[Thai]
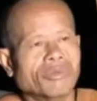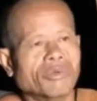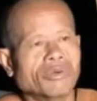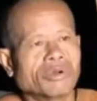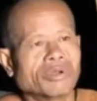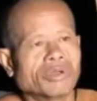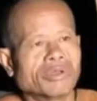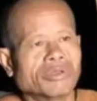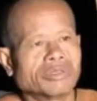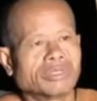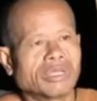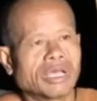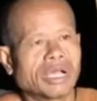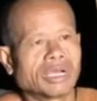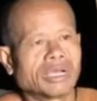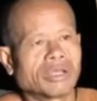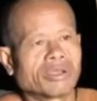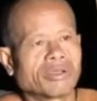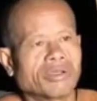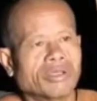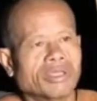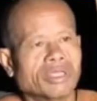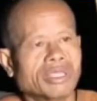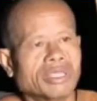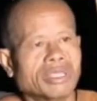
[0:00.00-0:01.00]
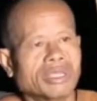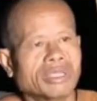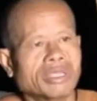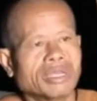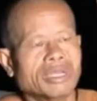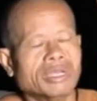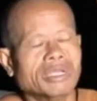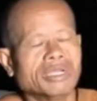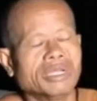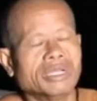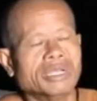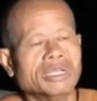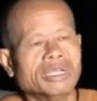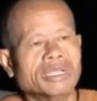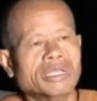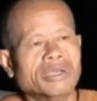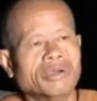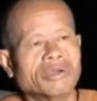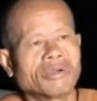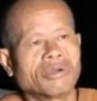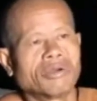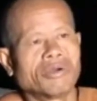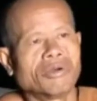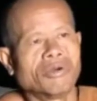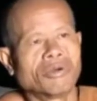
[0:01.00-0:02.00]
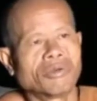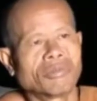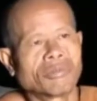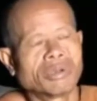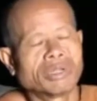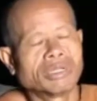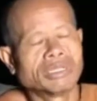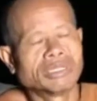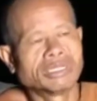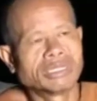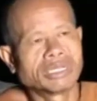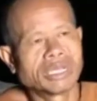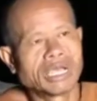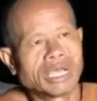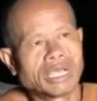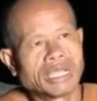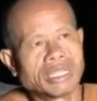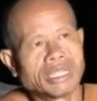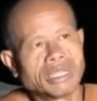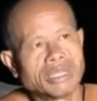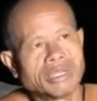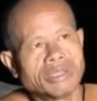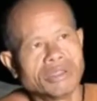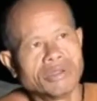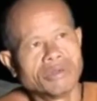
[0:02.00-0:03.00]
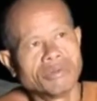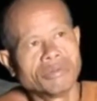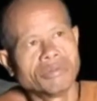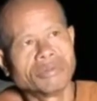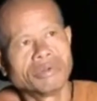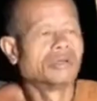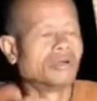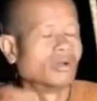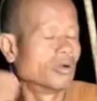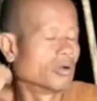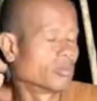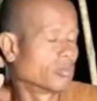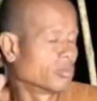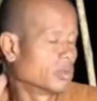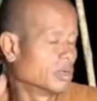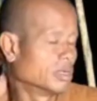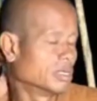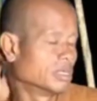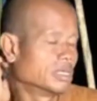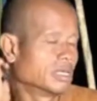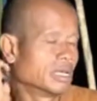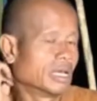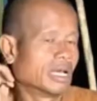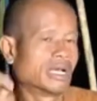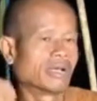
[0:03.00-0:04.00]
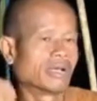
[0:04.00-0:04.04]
ถือบุญเข้าสากแล้วก็อีกเดือนเดียวก็ออกพรรษาออกพรร